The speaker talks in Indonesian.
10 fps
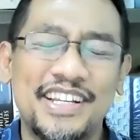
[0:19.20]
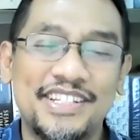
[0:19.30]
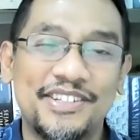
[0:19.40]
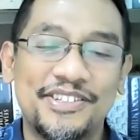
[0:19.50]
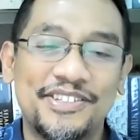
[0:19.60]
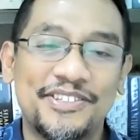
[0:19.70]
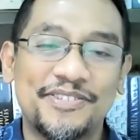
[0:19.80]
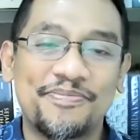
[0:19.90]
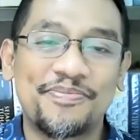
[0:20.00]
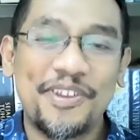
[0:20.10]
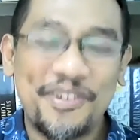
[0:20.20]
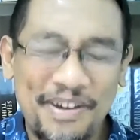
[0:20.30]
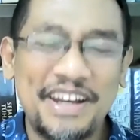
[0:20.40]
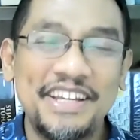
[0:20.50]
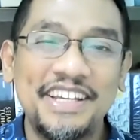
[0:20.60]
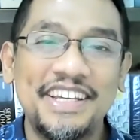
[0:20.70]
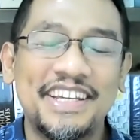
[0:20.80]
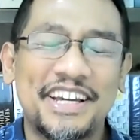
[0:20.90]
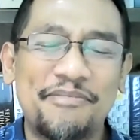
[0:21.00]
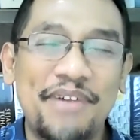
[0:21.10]
Kristus. Mari
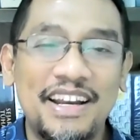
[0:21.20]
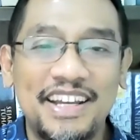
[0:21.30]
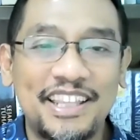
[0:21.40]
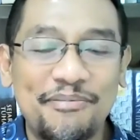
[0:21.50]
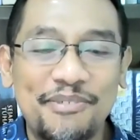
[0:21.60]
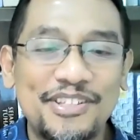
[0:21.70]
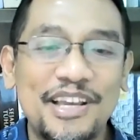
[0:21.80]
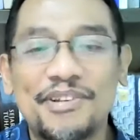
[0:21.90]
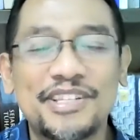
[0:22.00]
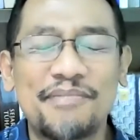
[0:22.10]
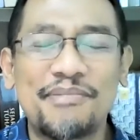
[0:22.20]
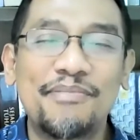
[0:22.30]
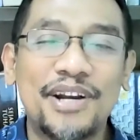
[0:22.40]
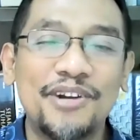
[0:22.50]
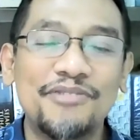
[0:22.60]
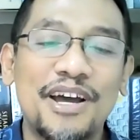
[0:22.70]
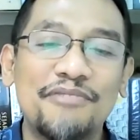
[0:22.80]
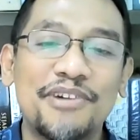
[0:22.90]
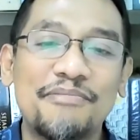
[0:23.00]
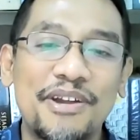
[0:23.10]
kembali kita bersama-sama
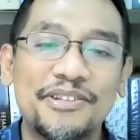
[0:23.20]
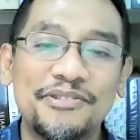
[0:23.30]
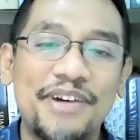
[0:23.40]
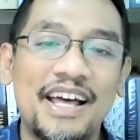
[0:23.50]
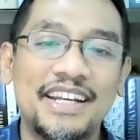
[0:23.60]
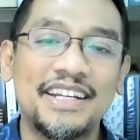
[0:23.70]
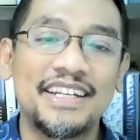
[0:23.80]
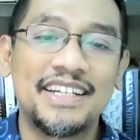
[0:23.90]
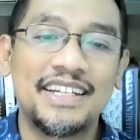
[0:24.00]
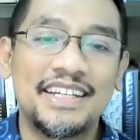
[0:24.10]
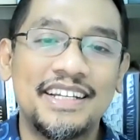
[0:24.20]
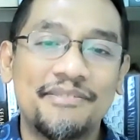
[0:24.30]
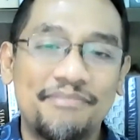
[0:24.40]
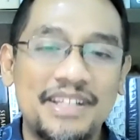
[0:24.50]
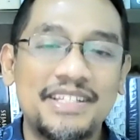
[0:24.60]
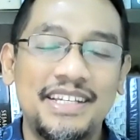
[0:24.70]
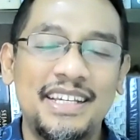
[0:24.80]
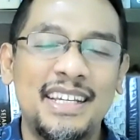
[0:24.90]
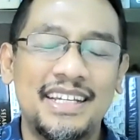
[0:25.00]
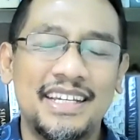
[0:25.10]
merenungkan firman Tuhan
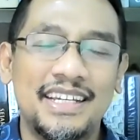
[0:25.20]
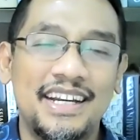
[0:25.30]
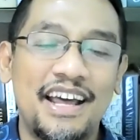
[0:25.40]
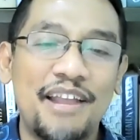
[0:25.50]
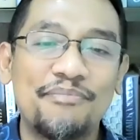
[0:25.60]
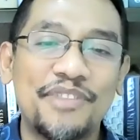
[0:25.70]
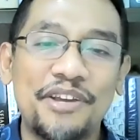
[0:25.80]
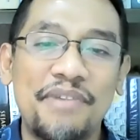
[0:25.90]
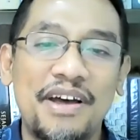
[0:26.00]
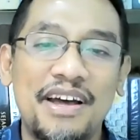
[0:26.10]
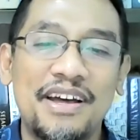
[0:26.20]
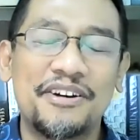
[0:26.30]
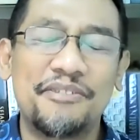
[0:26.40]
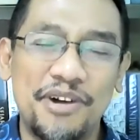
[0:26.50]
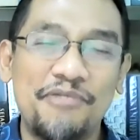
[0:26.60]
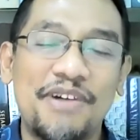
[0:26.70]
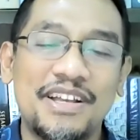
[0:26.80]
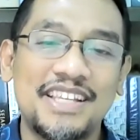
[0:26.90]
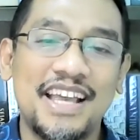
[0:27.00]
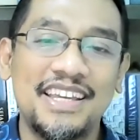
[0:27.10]
masih dalam tema
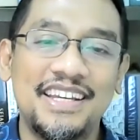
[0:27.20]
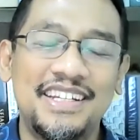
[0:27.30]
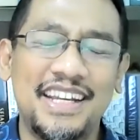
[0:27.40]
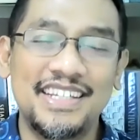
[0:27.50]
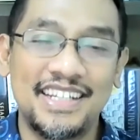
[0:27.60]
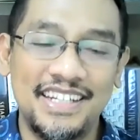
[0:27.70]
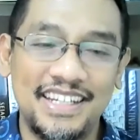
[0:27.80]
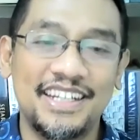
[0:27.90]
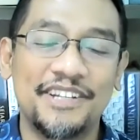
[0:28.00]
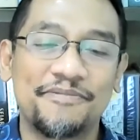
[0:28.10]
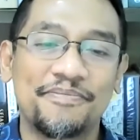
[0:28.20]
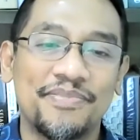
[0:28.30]
menguasai diri sendiri.